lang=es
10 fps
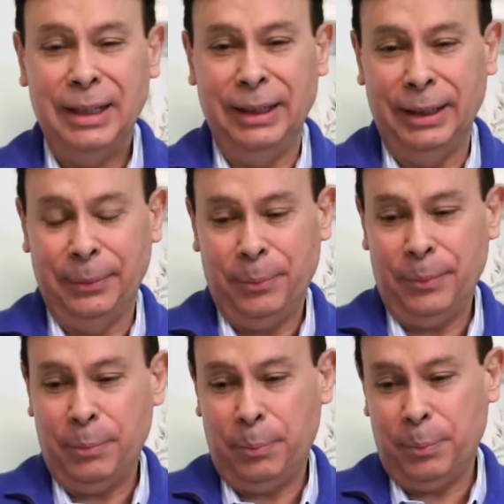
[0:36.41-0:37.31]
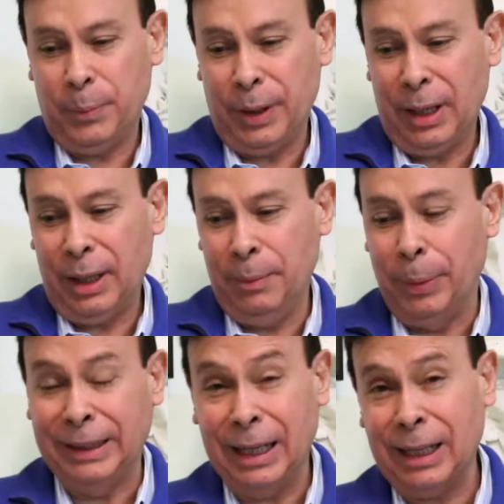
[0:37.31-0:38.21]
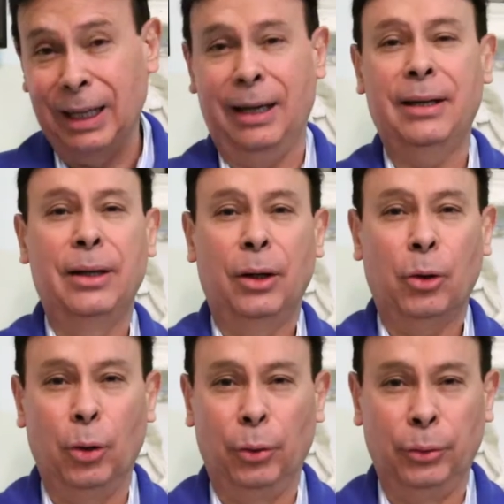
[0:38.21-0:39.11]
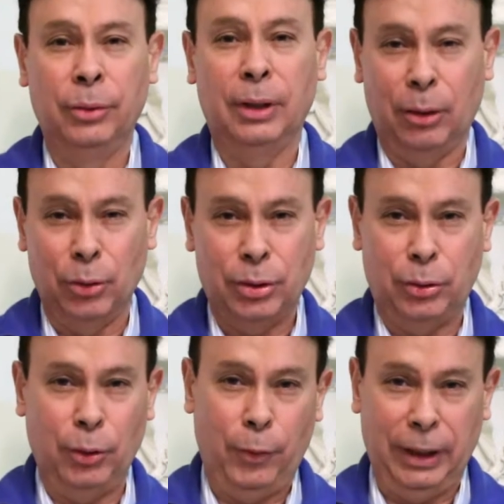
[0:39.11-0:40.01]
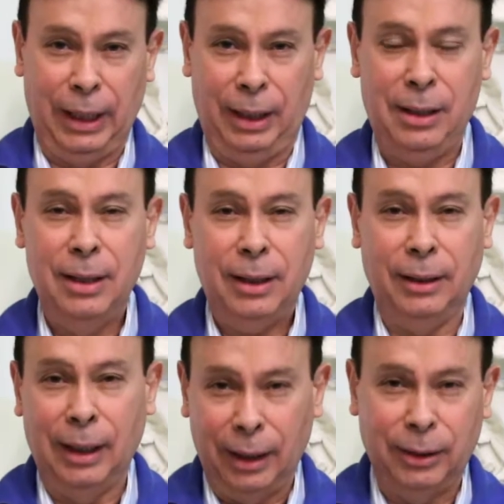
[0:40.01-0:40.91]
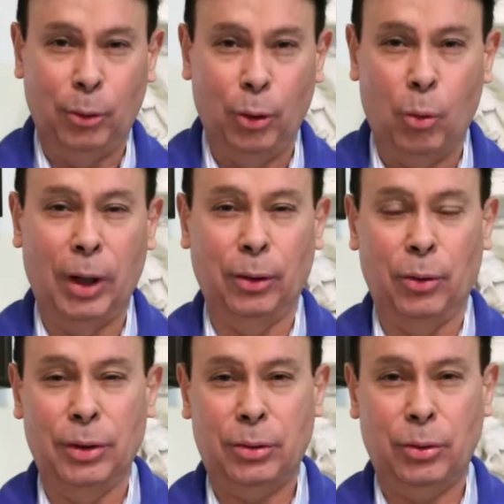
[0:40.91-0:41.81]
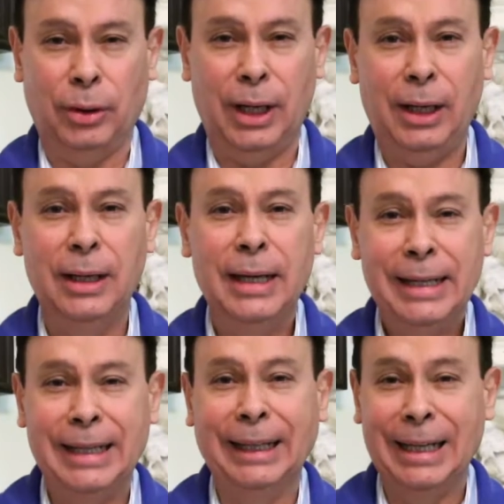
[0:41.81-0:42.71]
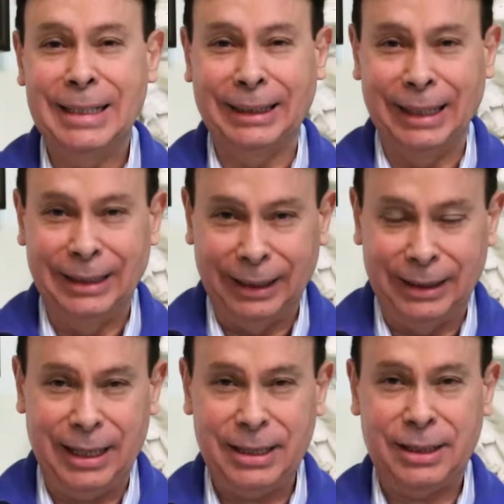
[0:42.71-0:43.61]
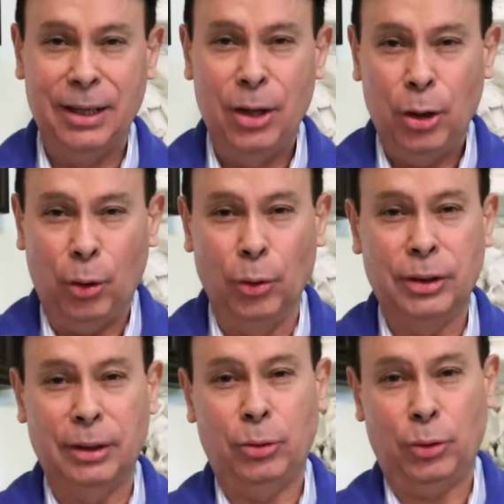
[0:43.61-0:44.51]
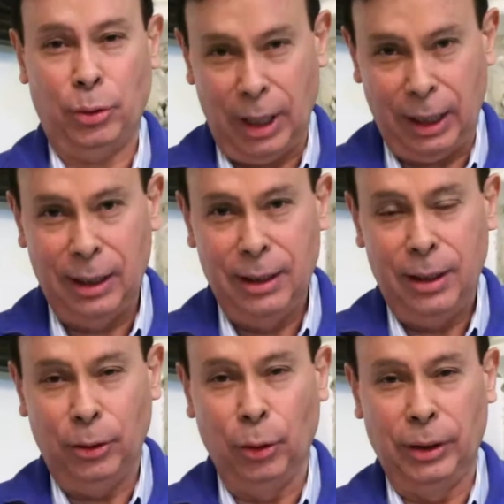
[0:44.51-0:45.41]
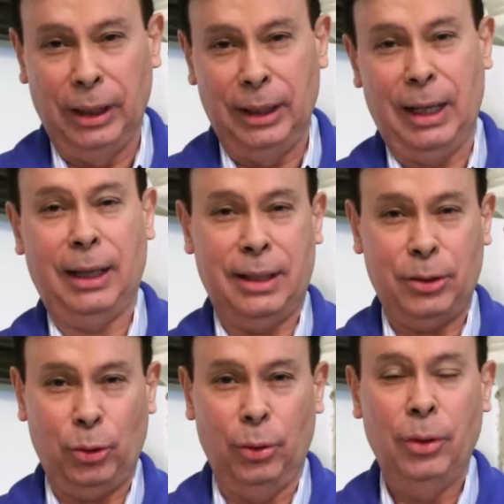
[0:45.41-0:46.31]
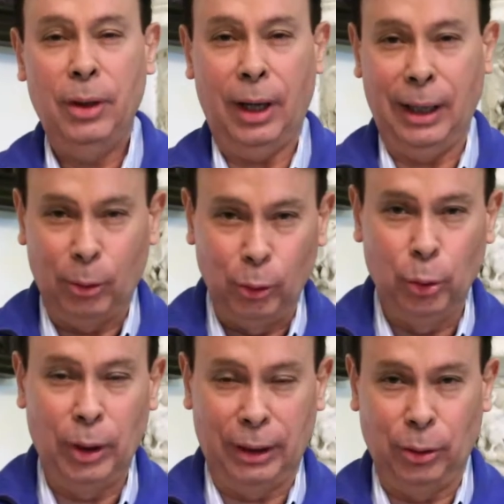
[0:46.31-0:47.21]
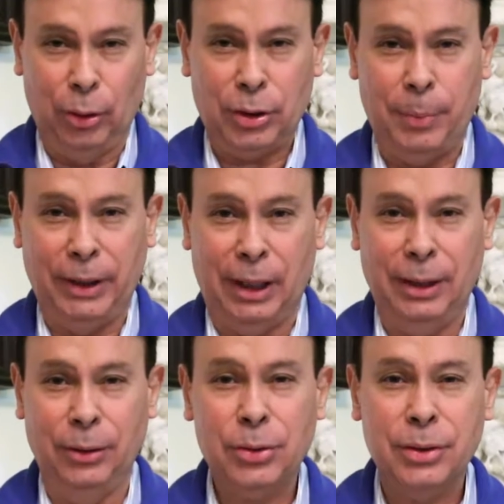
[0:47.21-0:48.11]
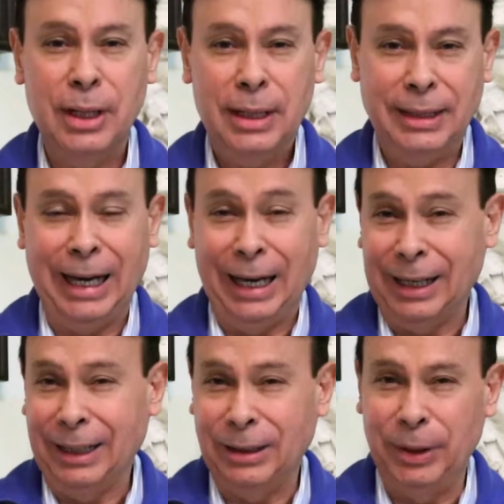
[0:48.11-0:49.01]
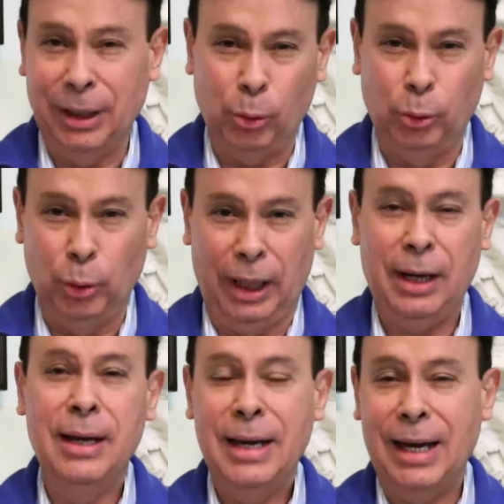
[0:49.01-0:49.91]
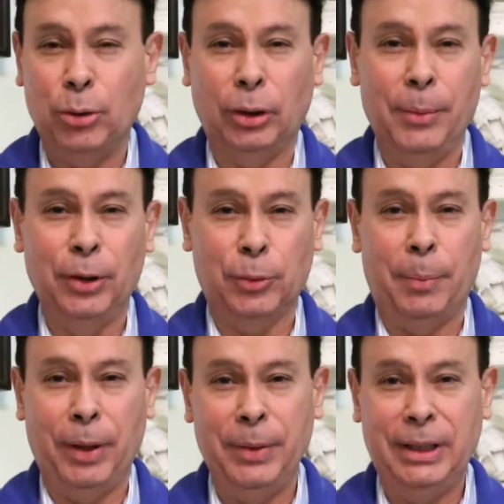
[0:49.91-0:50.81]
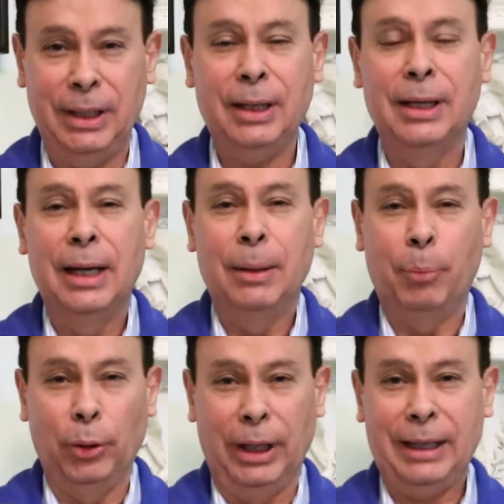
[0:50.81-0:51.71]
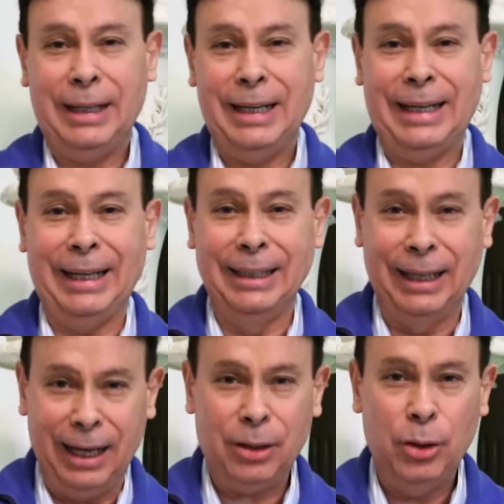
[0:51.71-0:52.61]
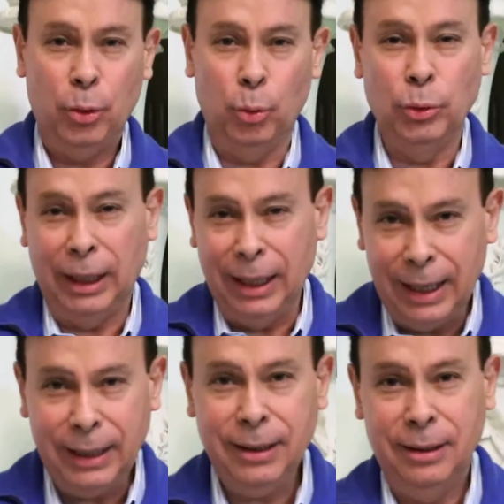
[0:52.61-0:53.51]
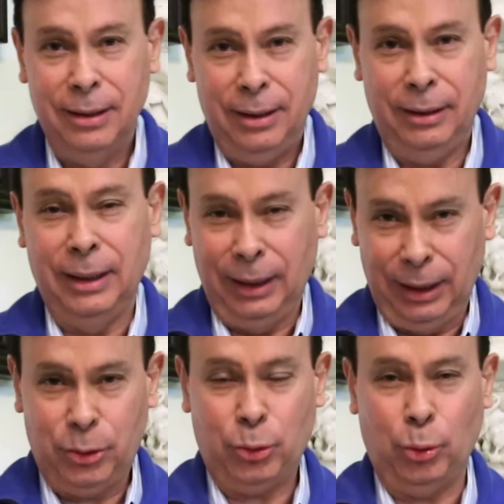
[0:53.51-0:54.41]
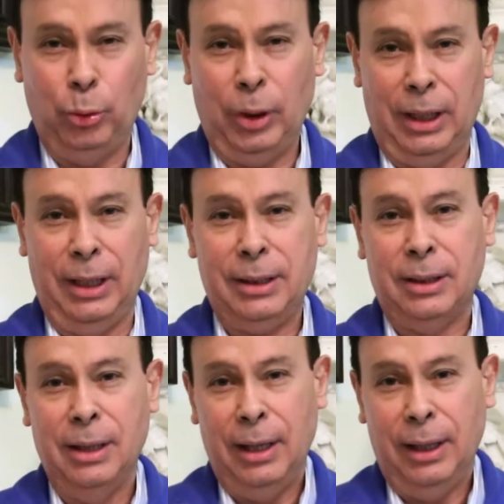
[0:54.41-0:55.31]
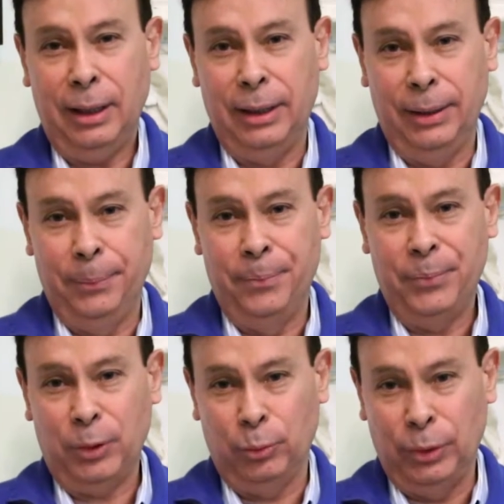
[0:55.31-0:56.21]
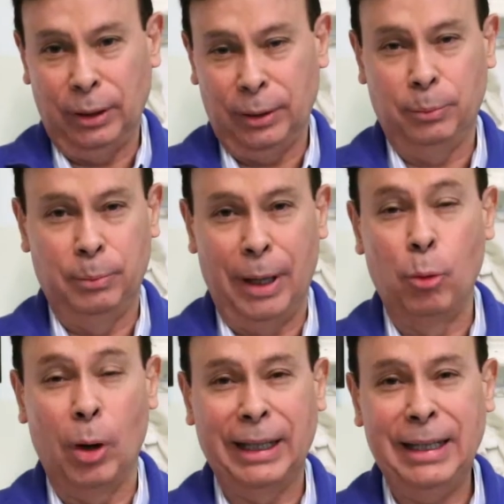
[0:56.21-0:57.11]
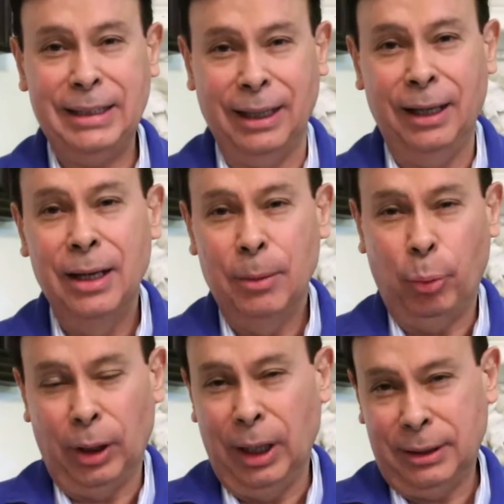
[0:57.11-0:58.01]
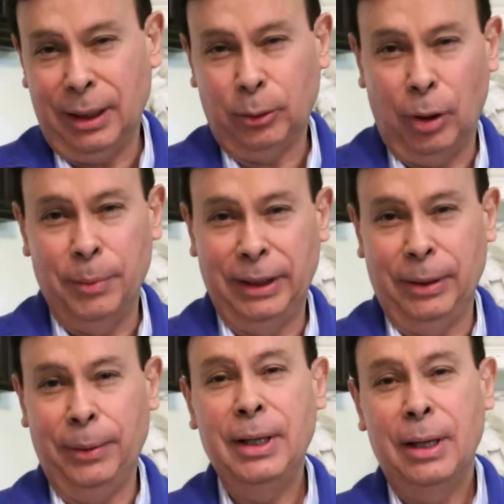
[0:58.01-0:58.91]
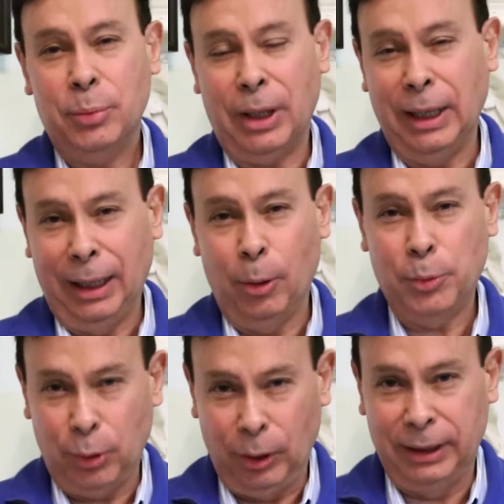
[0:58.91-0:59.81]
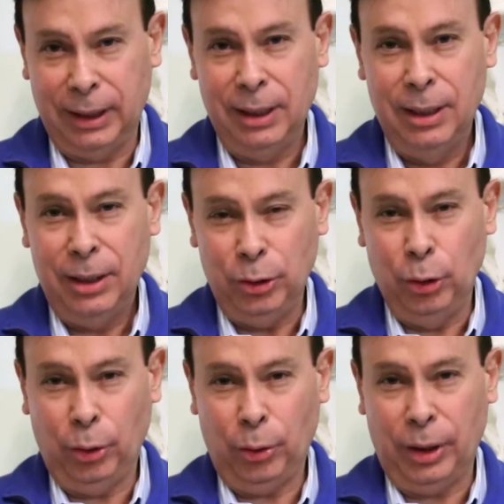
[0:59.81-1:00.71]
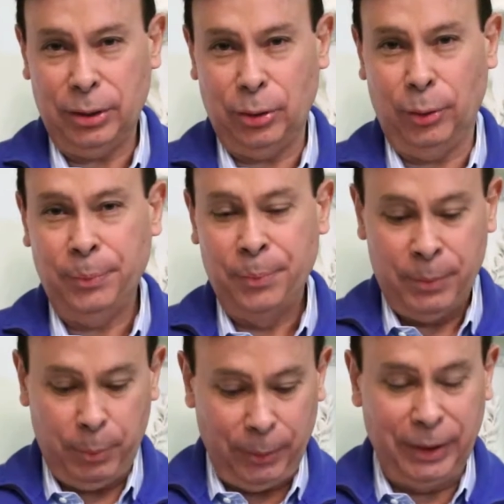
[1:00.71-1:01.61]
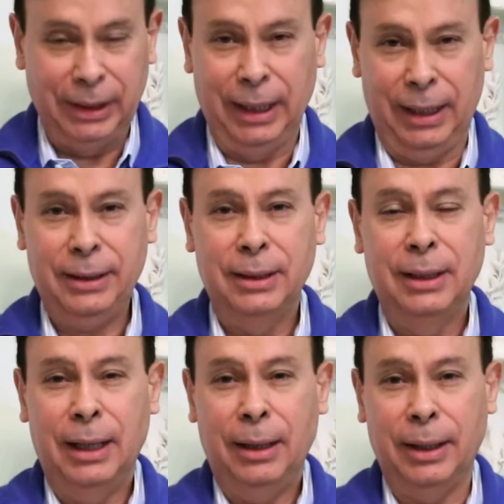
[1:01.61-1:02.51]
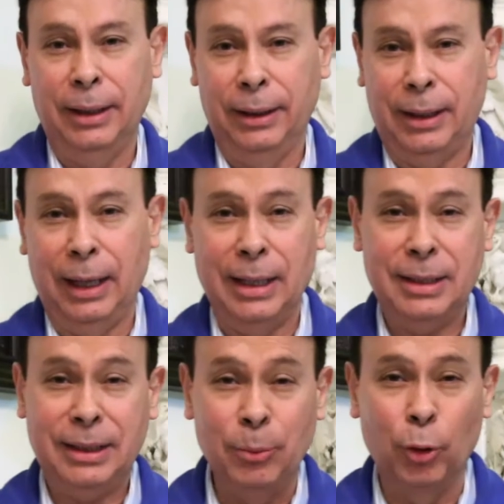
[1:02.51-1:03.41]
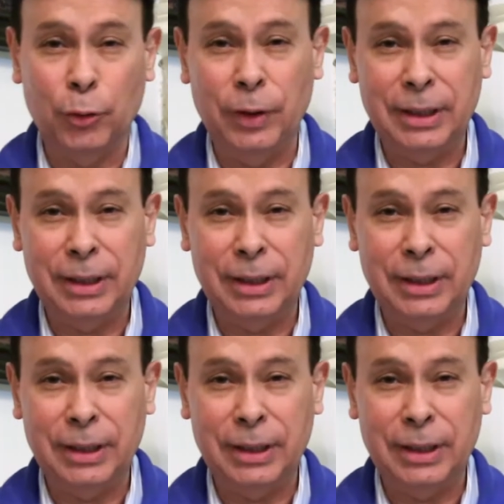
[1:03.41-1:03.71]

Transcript: eh, empatarla con la Constitución Federal en el artículo cuarto constitucional y en el 73 constitucional, donde le da acceso a la cultura a todos los capitalinos y a la creatividad cultural. Eso también nos va a permitir poder generar una ley de derechos culturales em, una vanguardista, porque la que está actualmente pues, quedará obsoleta. Yo creo que esto permitirá eh, que haya estímulos